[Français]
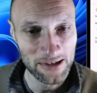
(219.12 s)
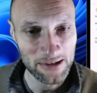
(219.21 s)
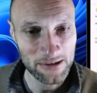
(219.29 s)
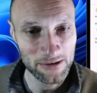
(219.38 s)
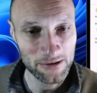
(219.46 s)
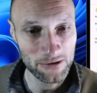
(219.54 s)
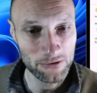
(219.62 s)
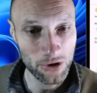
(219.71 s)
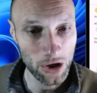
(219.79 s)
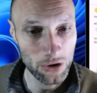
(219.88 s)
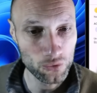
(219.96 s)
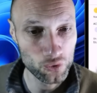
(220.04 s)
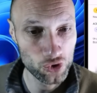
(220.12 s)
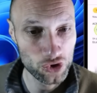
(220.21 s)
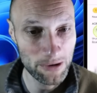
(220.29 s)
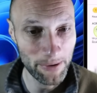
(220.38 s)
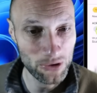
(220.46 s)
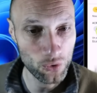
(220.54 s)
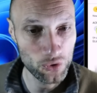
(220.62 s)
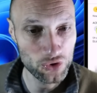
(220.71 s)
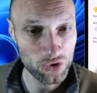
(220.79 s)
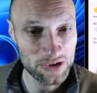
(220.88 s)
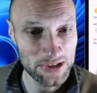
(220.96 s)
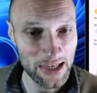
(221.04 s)
Euh, voilà, donc je sais pas trop ce
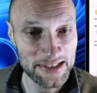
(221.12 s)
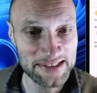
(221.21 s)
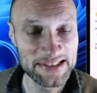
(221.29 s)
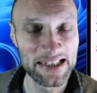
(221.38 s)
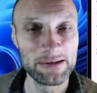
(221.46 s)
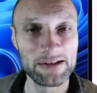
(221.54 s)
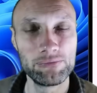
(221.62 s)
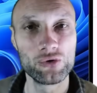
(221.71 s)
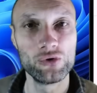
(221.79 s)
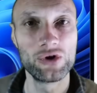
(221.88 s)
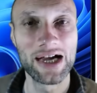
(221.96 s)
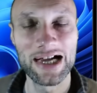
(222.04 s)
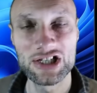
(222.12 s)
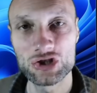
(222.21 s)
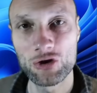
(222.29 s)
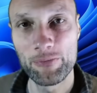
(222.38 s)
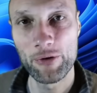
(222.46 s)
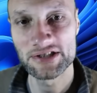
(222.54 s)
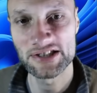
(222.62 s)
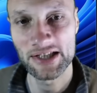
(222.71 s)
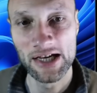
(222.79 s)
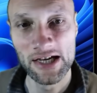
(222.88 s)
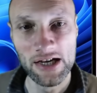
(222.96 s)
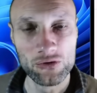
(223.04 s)
que c'est. Ah si, c'est pour le crash reporting.
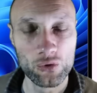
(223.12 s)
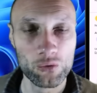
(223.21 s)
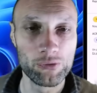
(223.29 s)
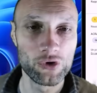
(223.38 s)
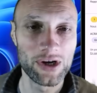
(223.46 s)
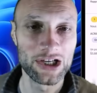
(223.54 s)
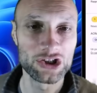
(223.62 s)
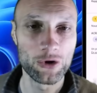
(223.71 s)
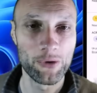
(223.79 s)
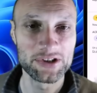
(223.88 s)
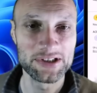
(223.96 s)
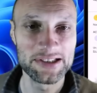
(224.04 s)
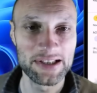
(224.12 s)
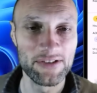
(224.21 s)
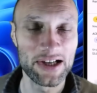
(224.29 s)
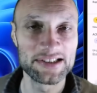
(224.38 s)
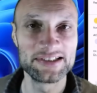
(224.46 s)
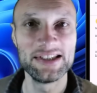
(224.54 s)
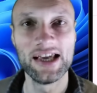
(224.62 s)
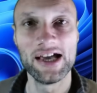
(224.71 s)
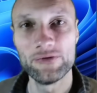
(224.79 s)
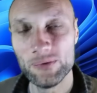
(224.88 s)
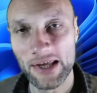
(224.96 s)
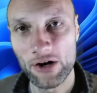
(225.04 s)
Donc pour le crash reporting, ça veut dire que s'il y a
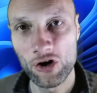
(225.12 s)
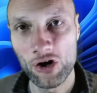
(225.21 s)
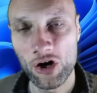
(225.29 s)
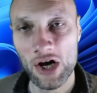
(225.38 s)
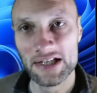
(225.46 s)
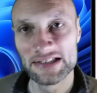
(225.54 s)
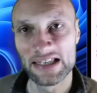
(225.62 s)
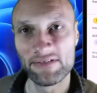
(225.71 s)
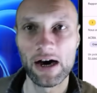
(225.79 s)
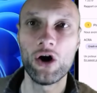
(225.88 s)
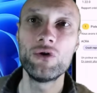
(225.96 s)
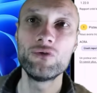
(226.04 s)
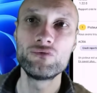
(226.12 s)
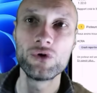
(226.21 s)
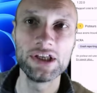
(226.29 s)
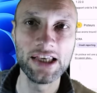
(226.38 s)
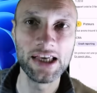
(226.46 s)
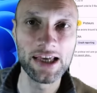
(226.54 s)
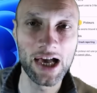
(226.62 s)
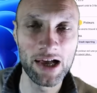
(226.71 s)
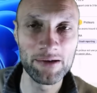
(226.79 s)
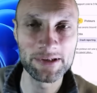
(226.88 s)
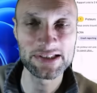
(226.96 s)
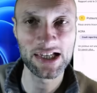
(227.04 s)
une erreur, ça va envoyer un
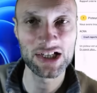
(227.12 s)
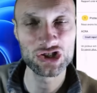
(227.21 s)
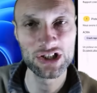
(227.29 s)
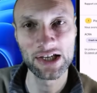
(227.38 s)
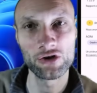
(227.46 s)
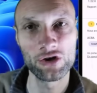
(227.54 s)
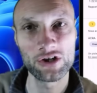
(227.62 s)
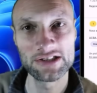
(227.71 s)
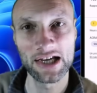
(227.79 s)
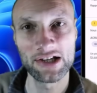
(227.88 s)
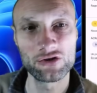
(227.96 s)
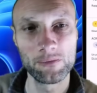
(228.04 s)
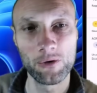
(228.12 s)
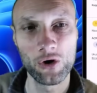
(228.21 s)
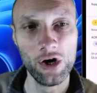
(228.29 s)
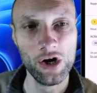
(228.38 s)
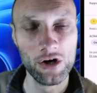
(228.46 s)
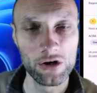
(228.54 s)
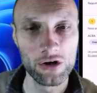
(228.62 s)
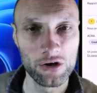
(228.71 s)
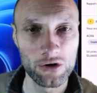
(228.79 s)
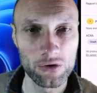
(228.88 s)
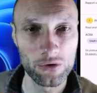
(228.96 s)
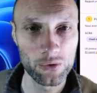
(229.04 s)
message d'erreur directement
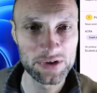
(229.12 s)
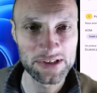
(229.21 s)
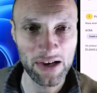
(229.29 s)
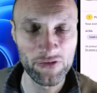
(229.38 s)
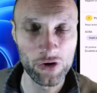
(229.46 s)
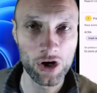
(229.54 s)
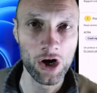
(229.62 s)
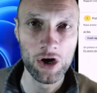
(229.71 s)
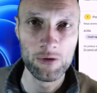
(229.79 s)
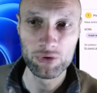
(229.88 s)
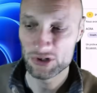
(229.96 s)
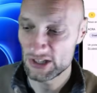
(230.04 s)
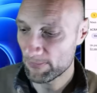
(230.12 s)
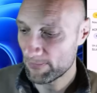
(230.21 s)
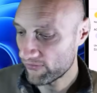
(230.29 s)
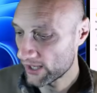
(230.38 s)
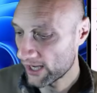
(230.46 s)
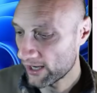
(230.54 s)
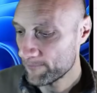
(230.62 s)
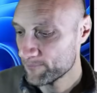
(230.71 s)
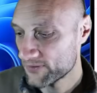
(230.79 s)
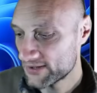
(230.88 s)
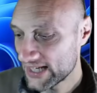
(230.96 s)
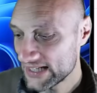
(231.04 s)
euh, au serveur pour dire, ben voilà,
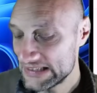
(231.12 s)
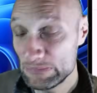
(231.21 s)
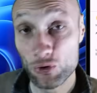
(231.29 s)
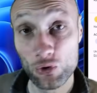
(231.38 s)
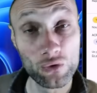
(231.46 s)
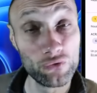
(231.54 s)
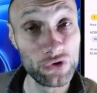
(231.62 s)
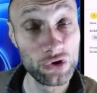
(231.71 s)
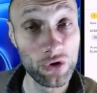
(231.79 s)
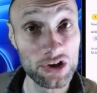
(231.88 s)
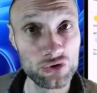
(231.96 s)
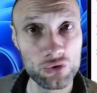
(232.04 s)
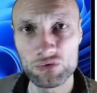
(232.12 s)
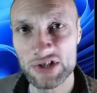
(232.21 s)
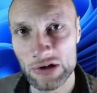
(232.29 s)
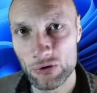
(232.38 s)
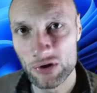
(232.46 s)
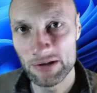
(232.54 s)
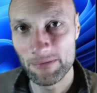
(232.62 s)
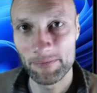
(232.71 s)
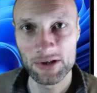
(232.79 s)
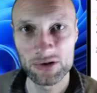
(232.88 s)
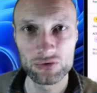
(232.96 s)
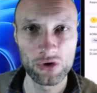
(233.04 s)
tel type de configuration, c'est anonyme hein,
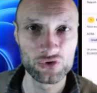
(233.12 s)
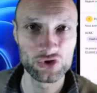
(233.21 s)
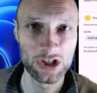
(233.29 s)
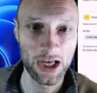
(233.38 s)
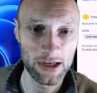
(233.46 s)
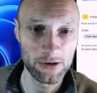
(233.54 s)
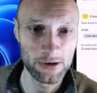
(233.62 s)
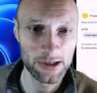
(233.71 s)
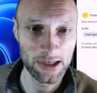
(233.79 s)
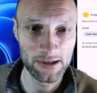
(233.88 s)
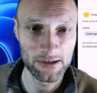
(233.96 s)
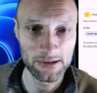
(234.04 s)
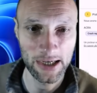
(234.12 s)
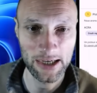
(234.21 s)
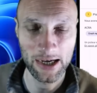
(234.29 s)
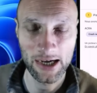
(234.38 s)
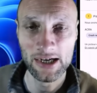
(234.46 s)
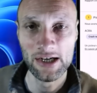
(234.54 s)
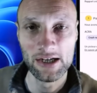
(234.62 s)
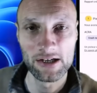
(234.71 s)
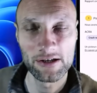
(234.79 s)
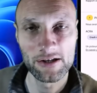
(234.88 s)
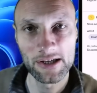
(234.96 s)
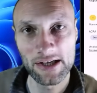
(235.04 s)
bien sûr en général euh, la, CRA,
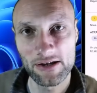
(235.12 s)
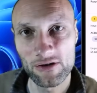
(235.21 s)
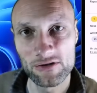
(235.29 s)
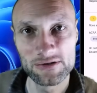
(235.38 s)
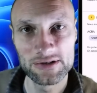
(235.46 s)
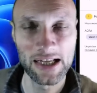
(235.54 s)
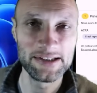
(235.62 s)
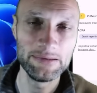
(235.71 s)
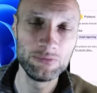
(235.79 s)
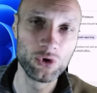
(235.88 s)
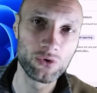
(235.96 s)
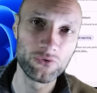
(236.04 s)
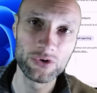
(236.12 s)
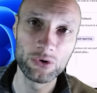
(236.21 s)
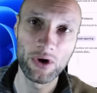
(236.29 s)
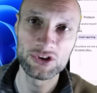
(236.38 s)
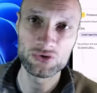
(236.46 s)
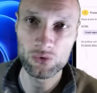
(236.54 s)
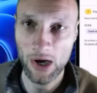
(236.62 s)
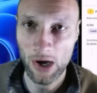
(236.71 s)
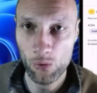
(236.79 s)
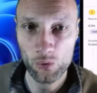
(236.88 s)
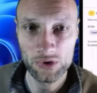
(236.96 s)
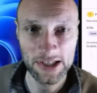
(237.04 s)
euh, et euh, tel type de configuration a
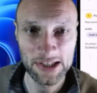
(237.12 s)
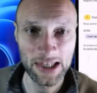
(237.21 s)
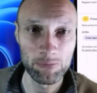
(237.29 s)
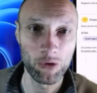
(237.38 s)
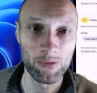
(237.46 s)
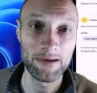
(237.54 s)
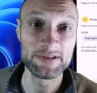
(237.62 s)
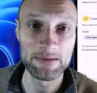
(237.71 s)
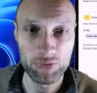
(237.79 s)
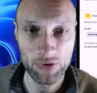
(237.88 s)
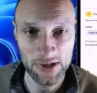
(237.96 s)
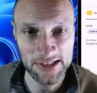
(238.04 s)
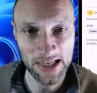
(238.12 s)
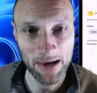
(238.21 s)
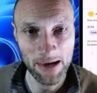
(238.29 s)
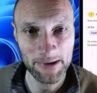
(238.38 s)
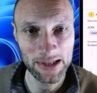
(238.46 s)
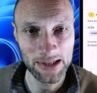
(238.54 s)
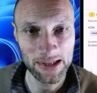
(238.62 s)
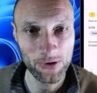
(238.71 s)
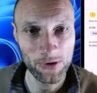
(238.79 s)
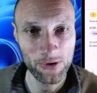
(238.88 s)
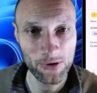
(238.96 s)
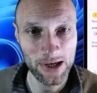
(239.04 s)
rencontré tel problème, c'est pour aider à améliorer
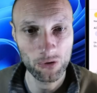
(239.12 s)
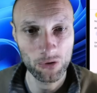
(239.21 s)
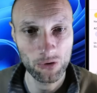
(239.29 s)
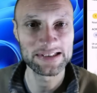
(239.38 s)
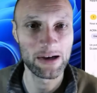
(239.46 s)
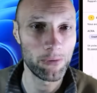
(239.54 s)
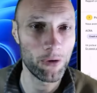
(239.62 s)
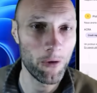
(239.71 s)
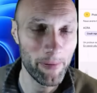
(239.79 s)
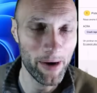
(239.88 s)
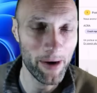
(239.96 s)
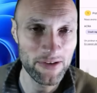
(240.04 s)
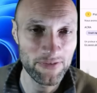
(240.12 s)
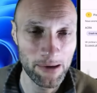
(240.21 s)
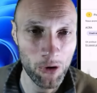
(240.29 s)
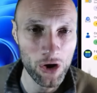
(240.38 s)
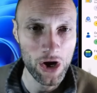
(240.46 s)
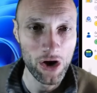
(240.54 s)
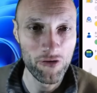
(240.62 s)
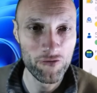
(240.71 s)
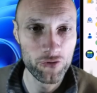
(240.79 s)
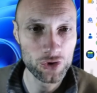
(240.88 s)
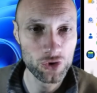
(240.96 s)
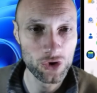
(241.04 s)
l'application. Mais ça ne prend pas évidemment
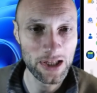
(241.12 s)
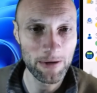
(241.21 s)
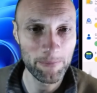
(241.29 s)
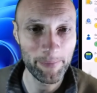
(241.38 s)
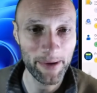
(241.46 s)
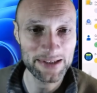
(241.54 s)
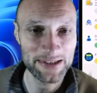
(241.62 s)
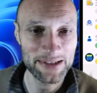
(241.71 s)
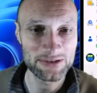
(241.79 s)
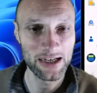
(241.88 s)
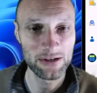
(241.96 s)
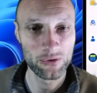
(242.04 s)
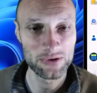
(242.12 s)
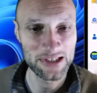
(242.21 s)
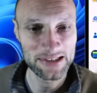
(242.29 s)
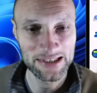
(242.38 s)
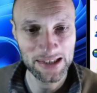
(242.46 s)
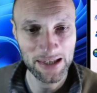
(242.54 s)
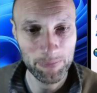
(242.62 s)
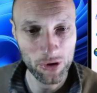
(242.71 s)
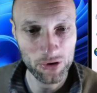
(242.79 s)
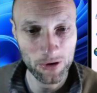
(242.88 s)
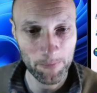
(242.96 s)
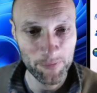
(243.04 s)
vos données personnelles, donc ça c'est
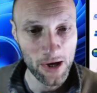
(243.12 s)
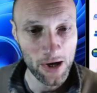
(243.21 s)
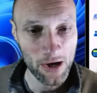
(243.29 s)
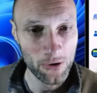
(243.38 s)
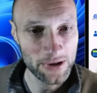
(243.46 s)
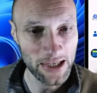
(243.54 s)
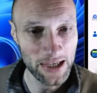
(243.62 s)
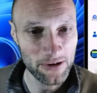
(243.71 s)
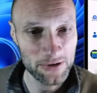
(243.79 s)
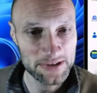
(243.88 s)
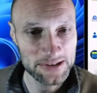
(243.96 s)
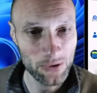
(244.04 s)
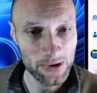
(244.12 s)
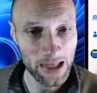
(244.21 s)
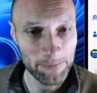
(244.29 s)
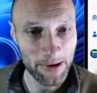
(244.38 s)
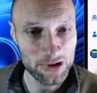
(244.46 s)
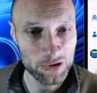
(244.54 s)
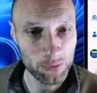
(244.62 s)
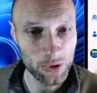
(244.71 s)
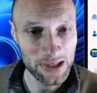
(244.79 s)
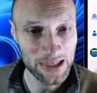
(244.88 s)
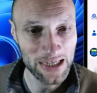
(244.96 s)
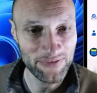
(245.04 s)
important. Ok, si on regarde par exemple le
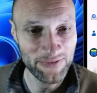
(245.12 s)
clavier